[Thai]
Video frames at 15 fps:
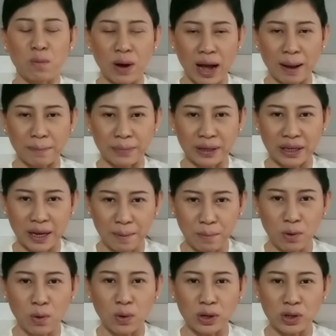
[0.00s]
ความเข้ม
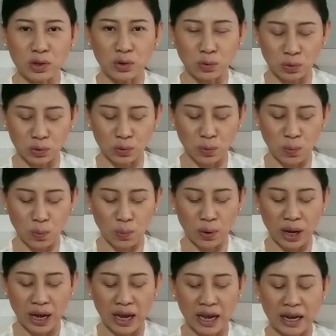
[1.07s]
ข้นสูง
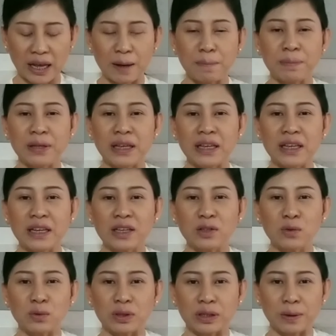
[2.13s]
คลิปนี้ยิ่ง
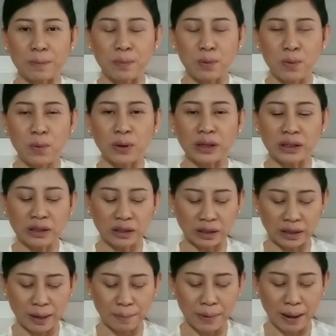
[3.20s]
สุขจะพูดถึง
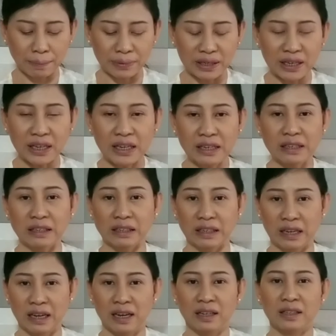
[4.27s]
ลำดับที่
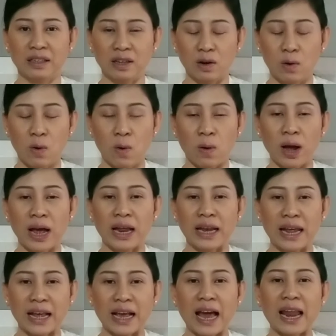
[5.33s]

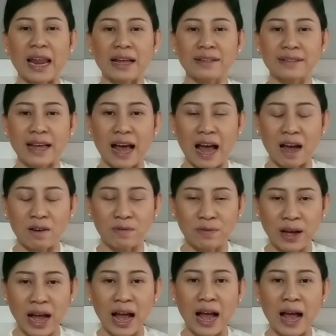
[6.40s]
1-6ในการรักษา
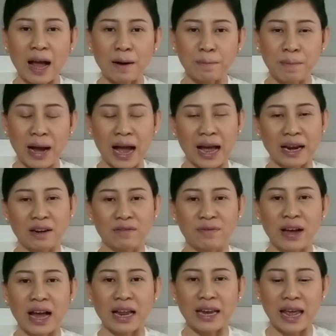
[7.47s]
ฝ้าบ่างและ
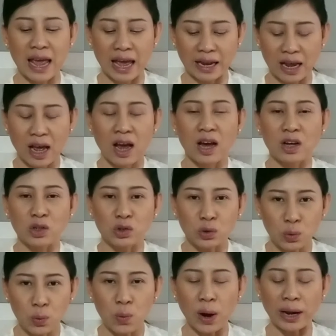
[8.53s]
ฝ้าแดด
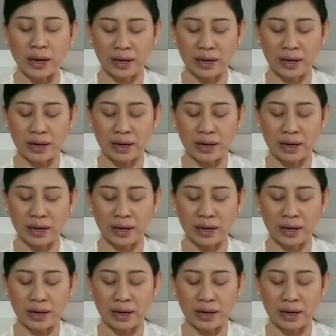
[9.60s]
ส่